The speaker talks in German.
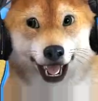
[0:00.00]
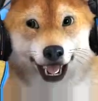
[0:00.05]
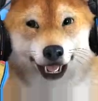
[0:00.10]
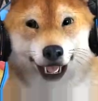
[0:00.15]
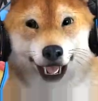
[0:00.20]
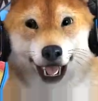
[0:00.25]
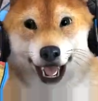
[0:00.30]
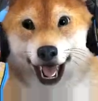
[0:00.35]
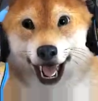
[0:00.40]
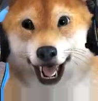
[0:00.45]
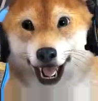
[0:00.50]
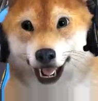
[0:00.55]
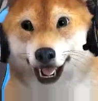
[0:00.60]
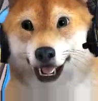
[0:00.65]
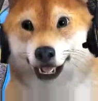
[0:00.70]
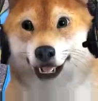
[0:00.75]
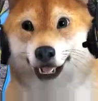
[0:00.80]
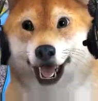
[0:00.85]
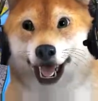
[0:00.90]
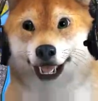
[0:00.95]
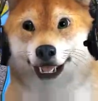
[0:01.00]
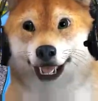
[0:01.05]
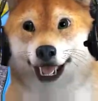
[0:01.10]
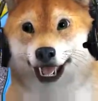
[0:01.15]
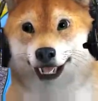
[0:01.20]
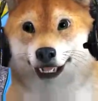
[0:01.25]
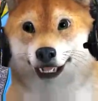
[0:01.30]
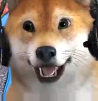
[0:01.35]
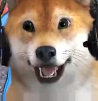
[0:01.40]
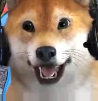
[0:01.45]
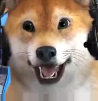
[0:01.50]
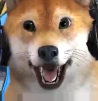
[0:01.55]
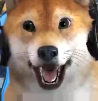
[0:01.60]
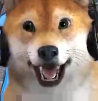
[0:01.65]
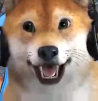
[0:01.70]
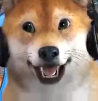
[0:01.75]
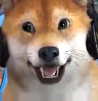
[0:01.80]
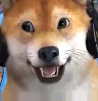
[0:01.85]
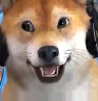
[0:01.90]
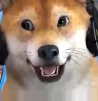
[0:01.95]
keiner. Dann müssen wir hier
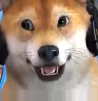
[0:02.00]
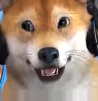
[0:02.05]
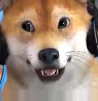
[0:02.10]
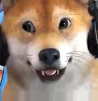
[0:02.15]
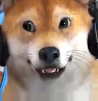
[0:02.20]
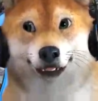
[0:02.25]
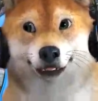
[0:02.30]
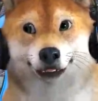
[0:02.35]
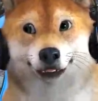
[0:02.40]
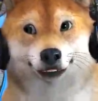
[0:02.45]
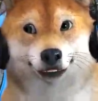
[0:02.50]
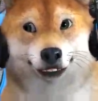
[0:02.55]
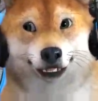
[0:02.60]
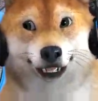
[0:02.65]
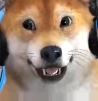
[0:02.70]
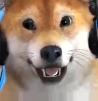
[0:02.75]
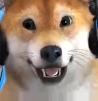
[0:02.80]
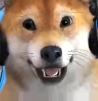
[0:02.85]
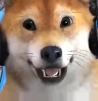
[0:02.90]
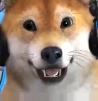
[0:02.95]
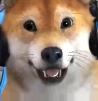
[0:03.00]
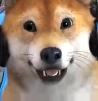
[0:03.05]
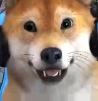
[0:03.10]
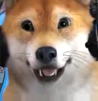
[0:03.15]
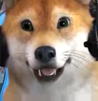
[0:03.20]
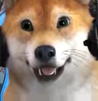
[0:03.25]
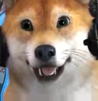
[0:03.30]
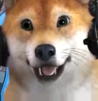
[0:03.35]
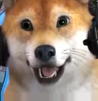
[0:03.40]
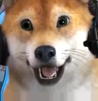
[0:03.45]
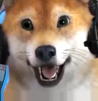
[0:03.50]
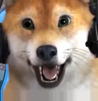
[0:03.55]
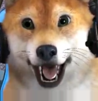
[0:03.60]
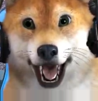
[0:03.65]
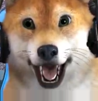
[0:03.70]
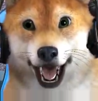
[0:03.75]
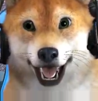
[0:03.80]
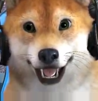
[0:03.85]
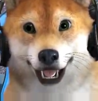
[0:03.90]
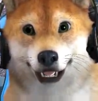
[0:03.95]
anhalten. So, wir müssen dann hier
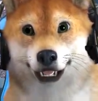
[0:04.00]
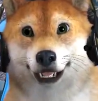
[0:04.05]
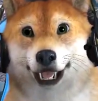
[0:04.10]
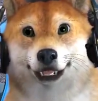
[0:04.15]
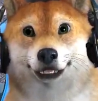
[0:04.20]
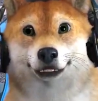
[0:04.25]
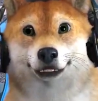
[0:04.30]
rechts. Wir warten bis